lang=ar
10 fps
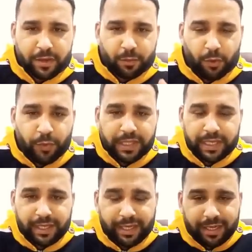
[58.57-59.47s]
وهو
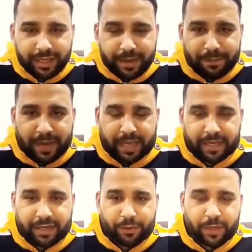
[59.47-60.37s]
ده اللي احنا
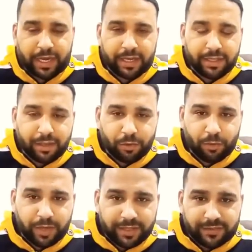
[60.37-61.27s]
جمعناه وخلينا
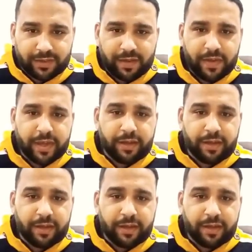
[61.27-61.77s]
الخلاصة